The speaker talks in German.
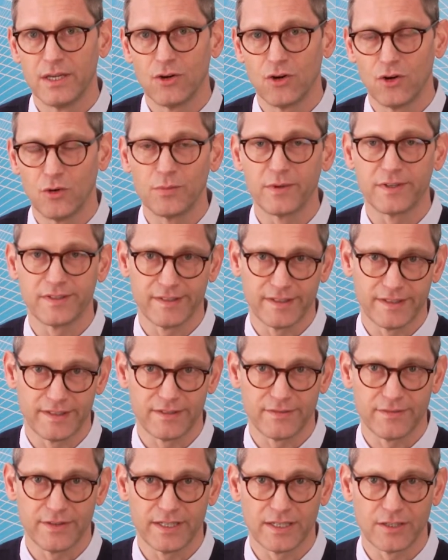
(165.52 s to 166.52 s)

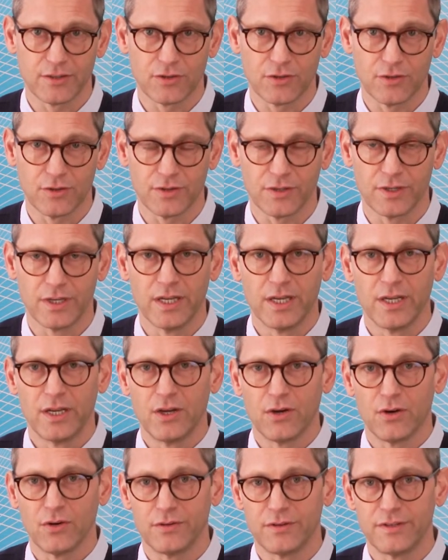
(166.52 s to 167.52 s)
umgesetzt werden können.
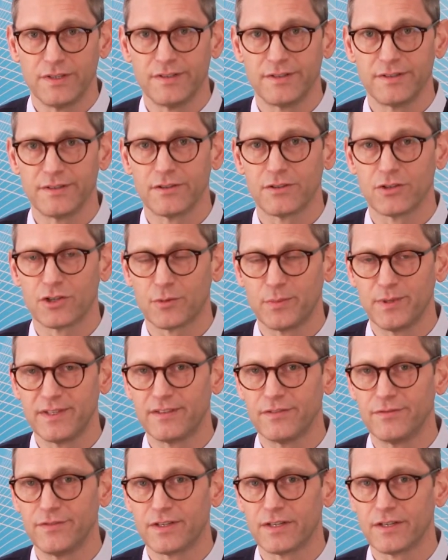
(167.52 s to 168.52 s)
Und diese
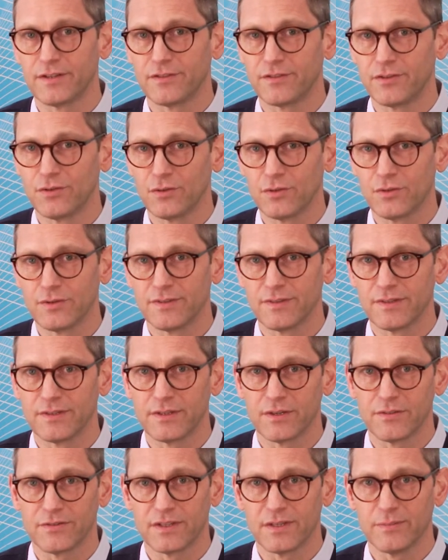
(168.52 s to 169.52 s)
Spezifikationen
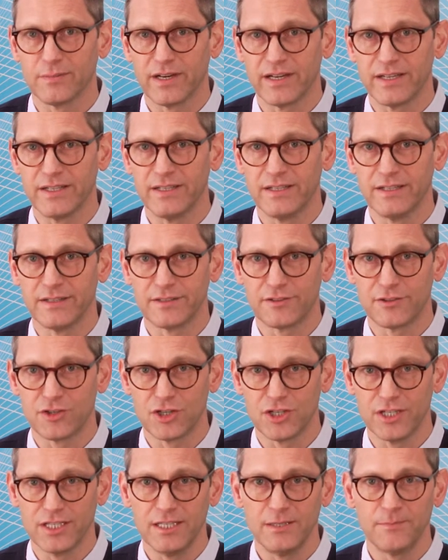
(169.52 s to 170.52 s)
sind auf dem
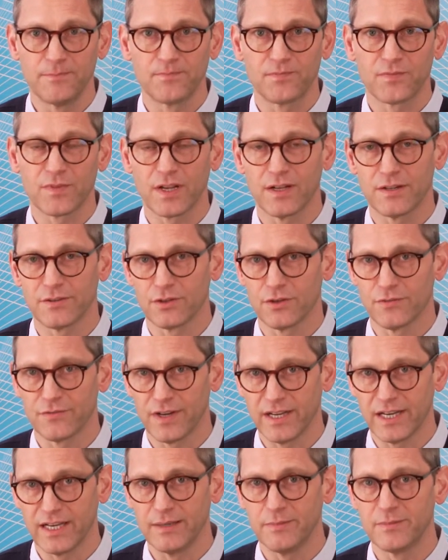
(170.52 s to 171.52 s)
IDSG, also
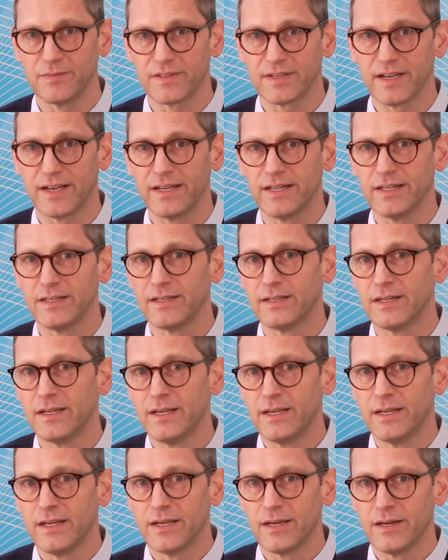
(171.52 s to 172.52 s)
auf einem Teil
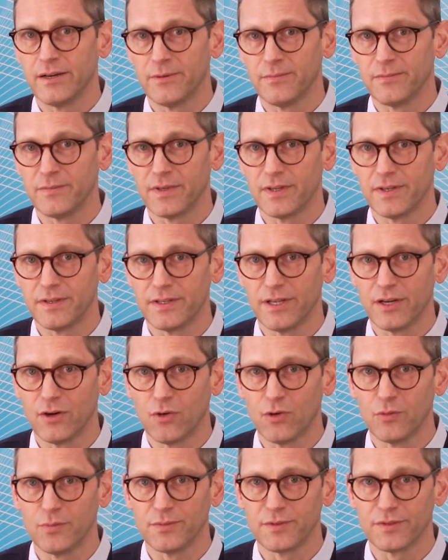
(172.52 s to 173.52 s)
ähm, der
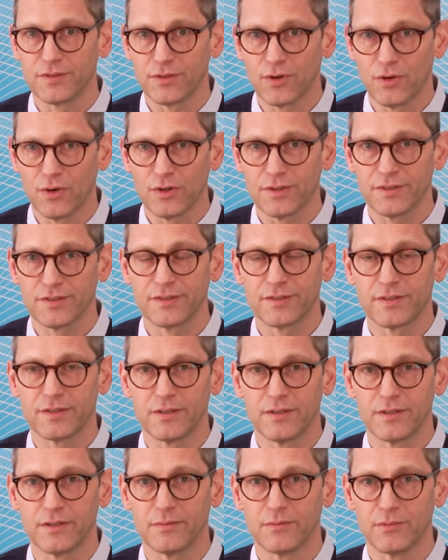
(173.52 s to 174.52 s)
Open Source
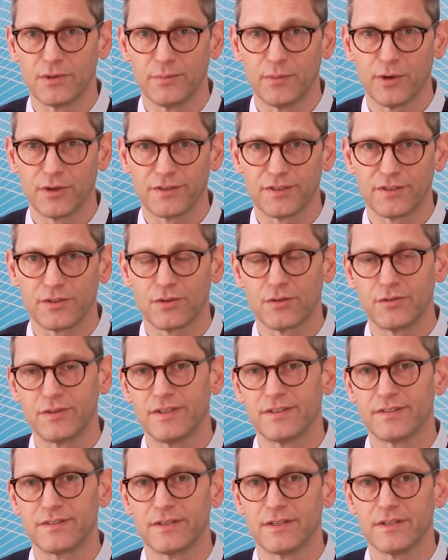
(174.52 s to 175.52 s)
äh,
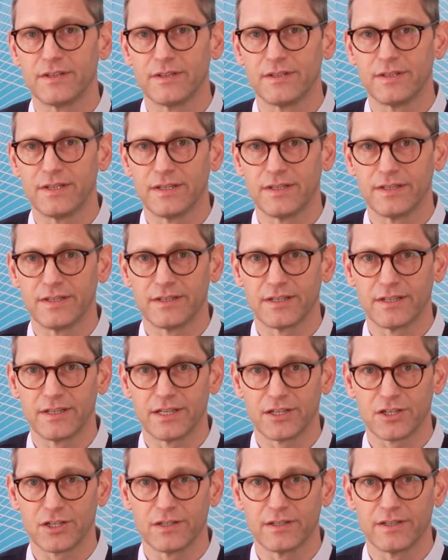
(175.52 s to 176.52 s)
Repositories äh, der
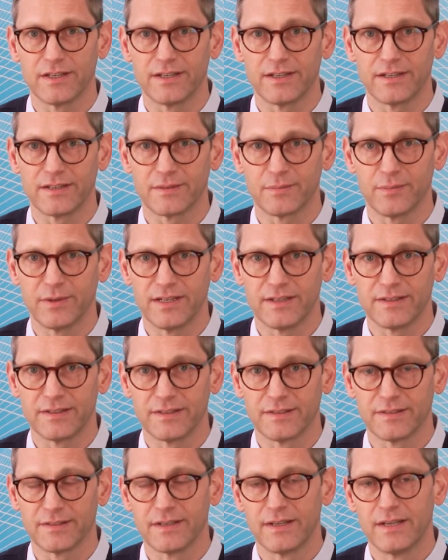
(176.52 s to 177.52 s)
International Data
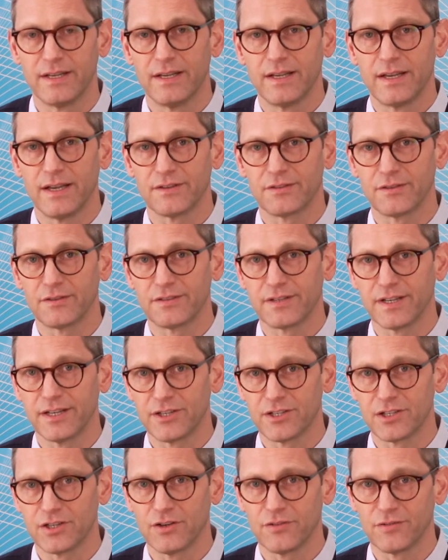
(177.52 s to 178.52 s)
Spaces
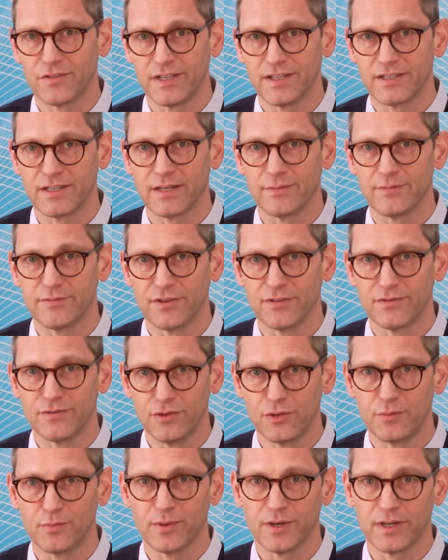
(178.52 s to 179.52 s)
Association auf GitHub
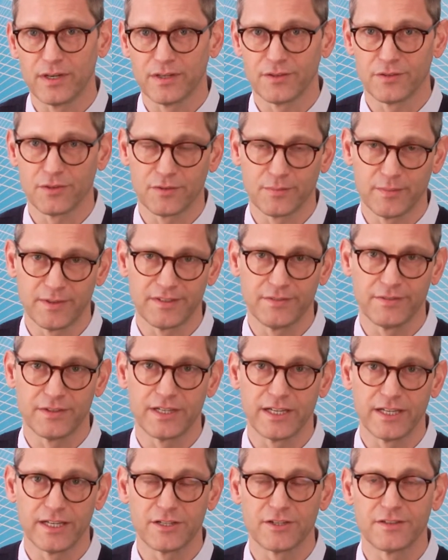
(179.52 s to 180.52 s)
verfügbar. Also
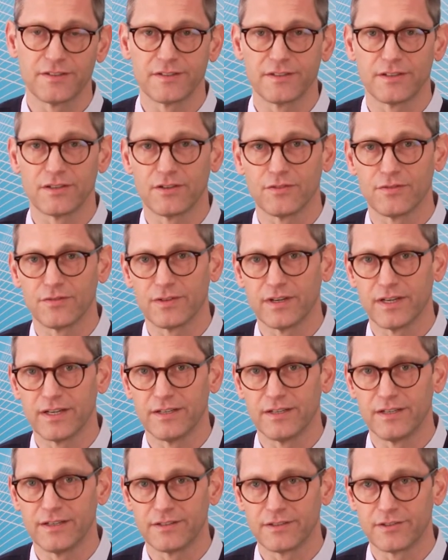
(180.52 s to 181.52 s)
Specifications sind auf
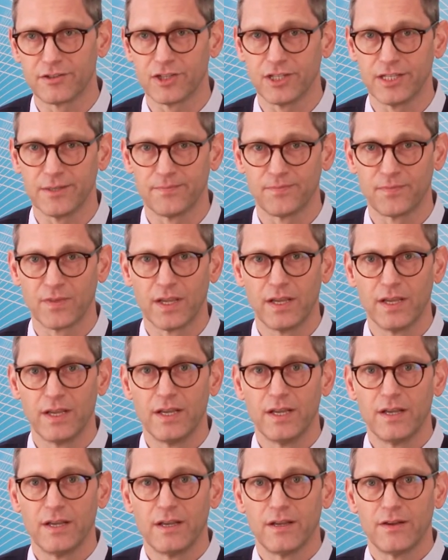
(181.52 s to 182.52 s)
IDSG.
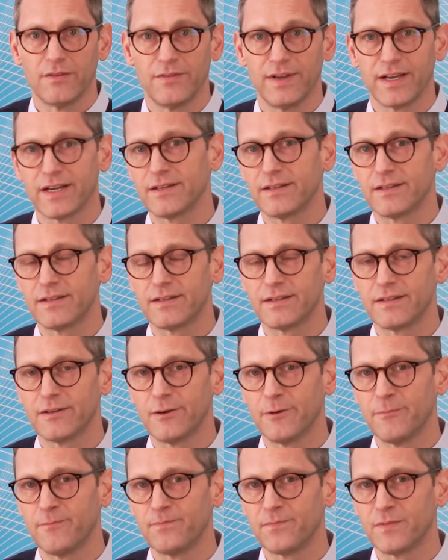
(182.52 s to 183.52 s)
Während
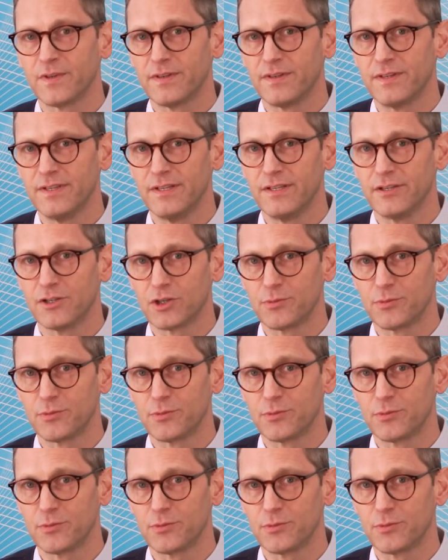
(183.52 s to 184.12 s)
ähm, die